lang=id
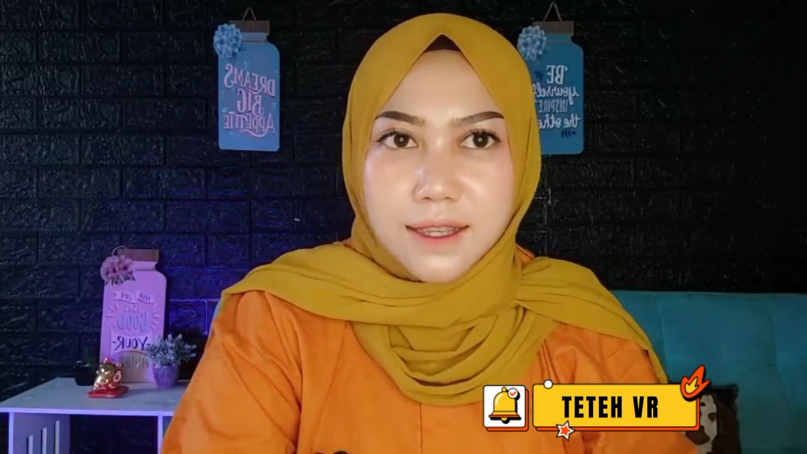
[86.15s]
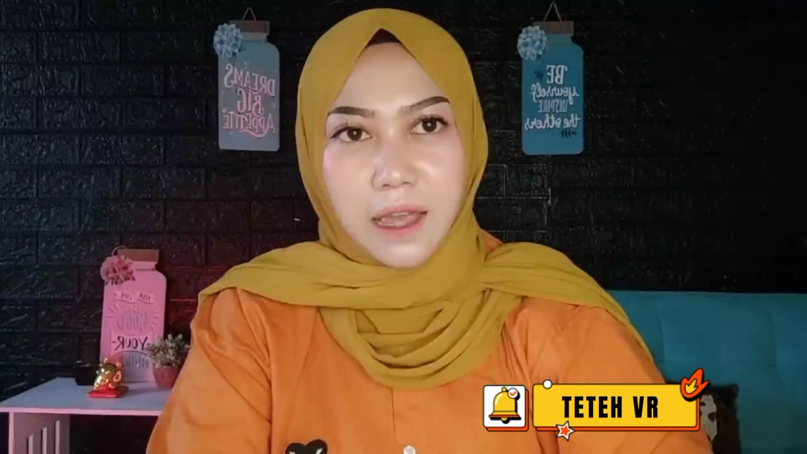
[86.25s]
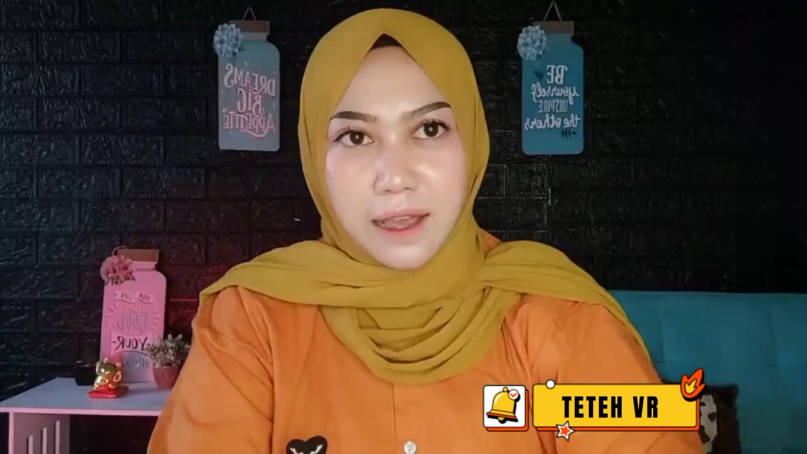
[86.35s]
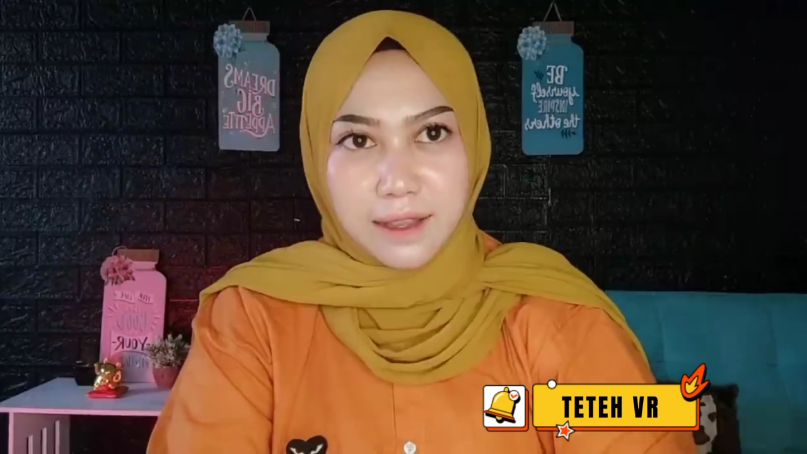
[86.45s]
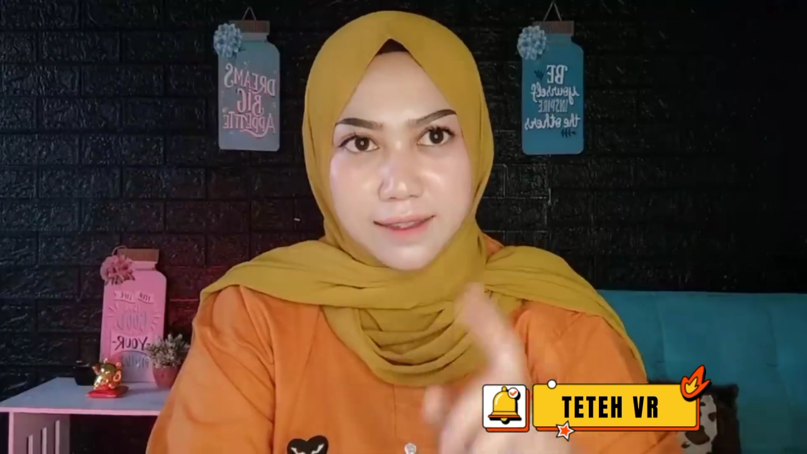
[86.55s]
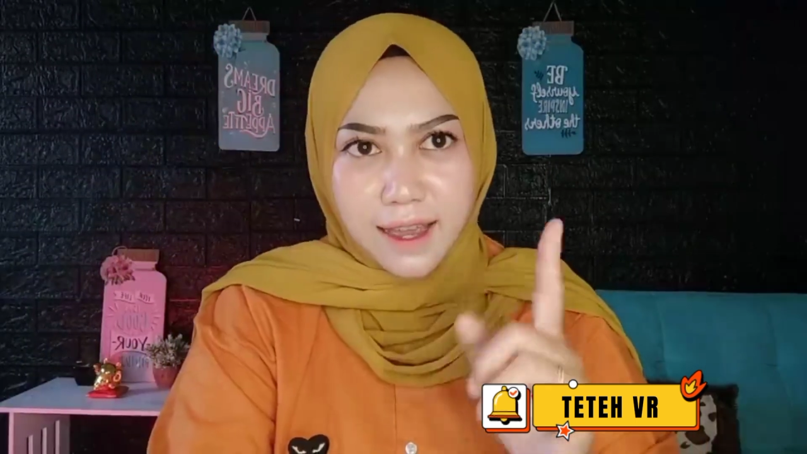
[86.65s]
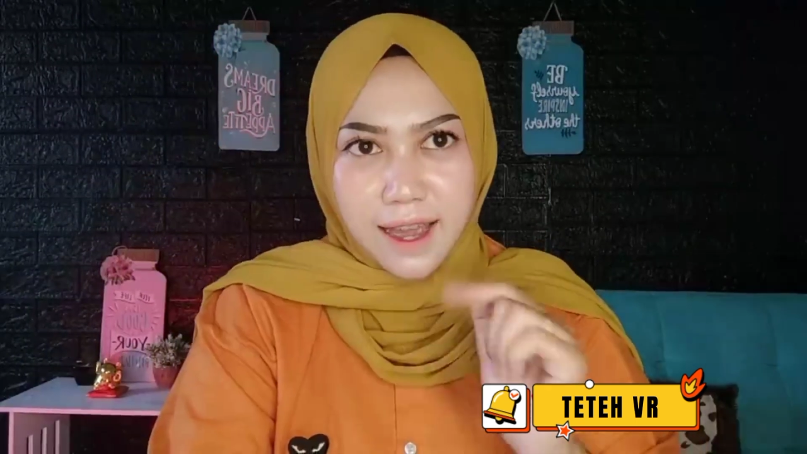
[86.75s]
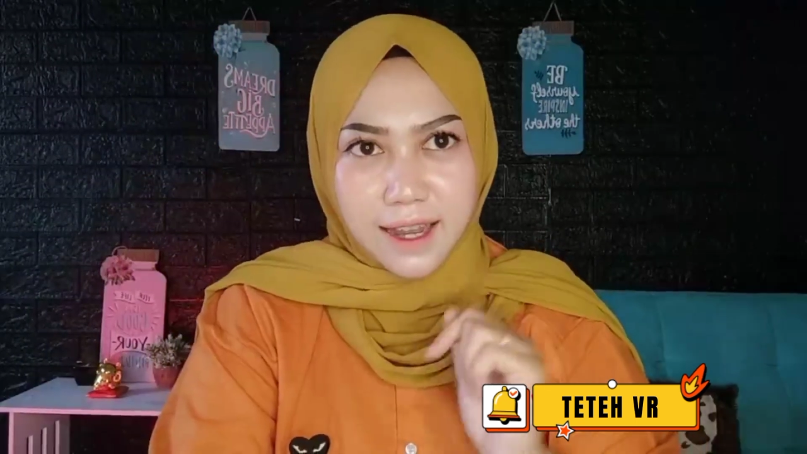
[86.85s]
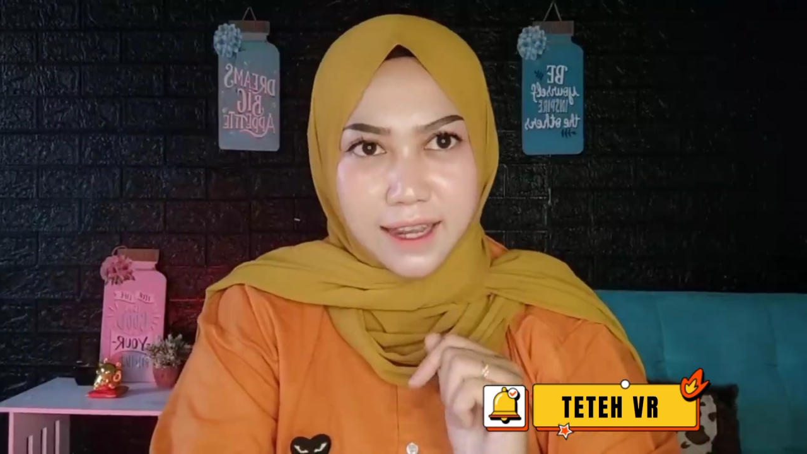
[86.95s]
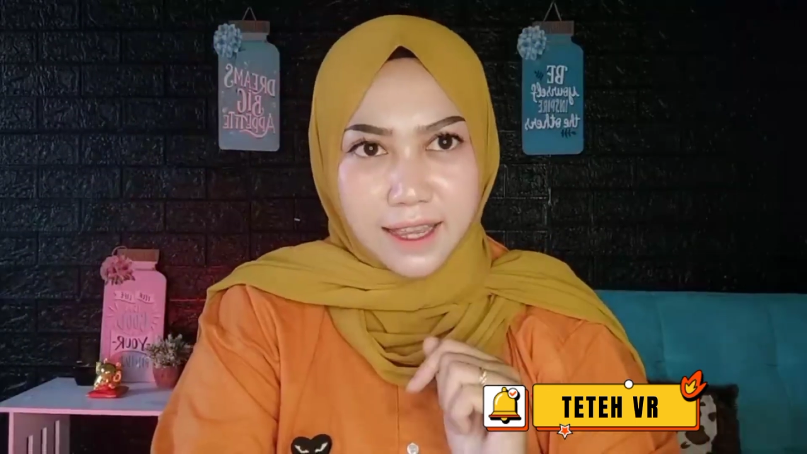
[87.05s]
jangan
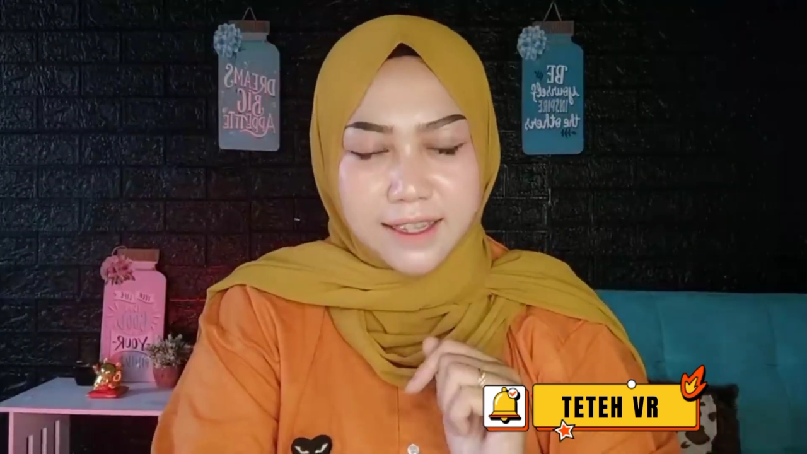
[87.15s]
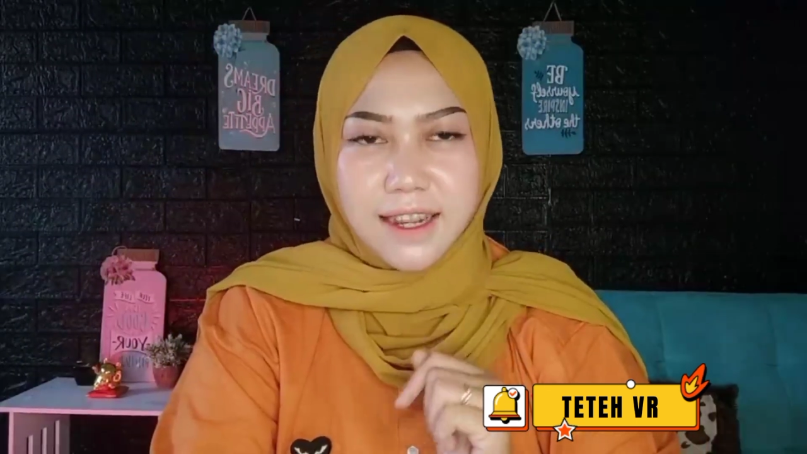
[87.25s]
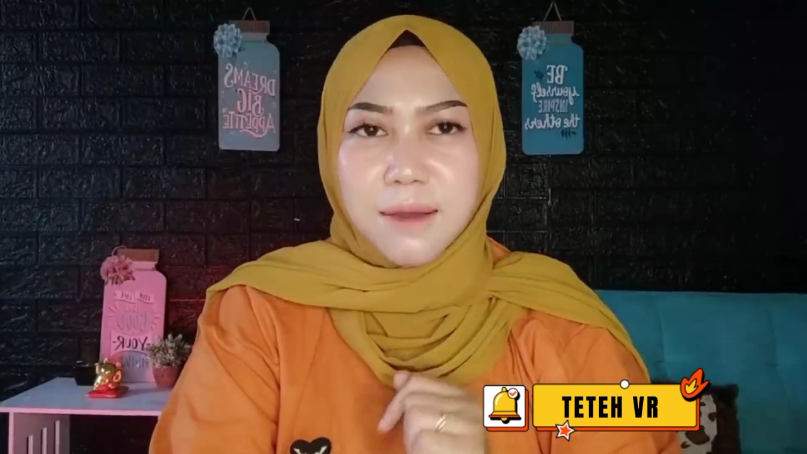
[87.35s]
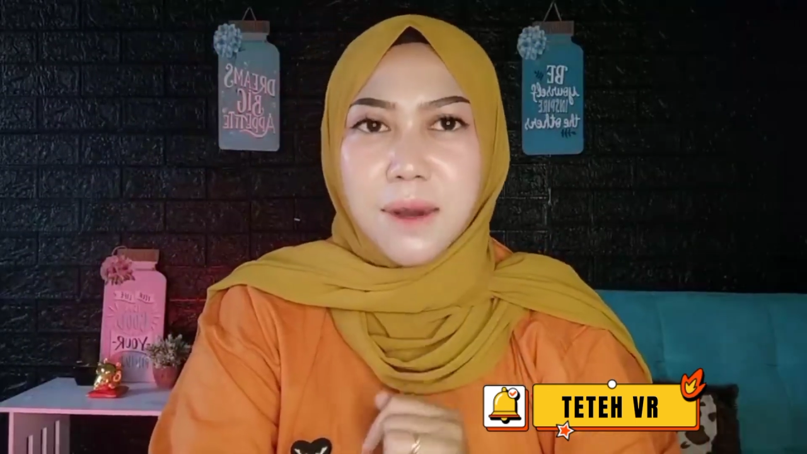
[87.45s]
ya jadi emang harus